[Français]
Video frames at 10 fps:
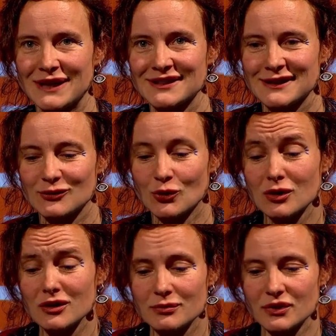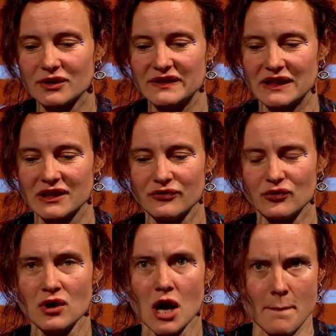très drôle, me
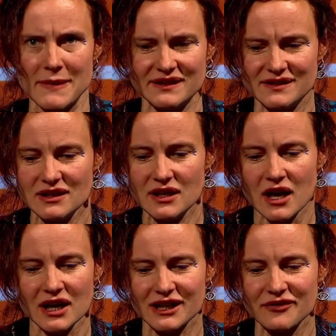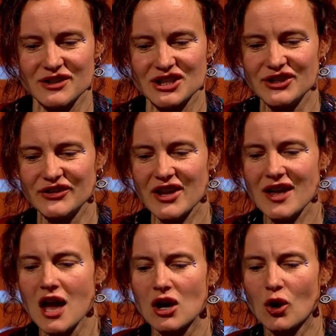direz-vous. Mais si, réfléchissez.
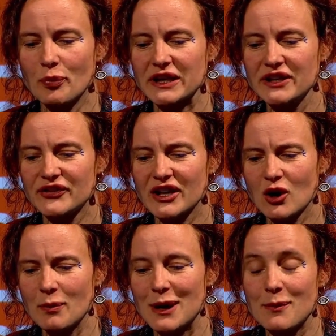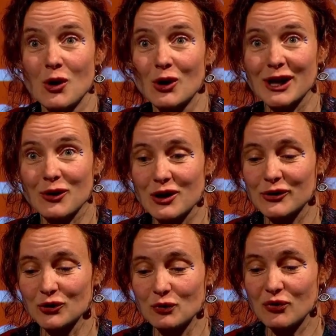L'emprise, c'est quand même euh, les
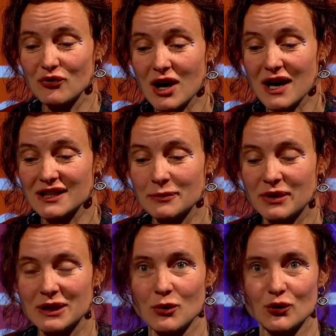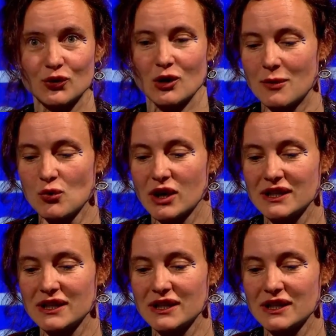relations de pouvoir qui priment euh, sur l'amour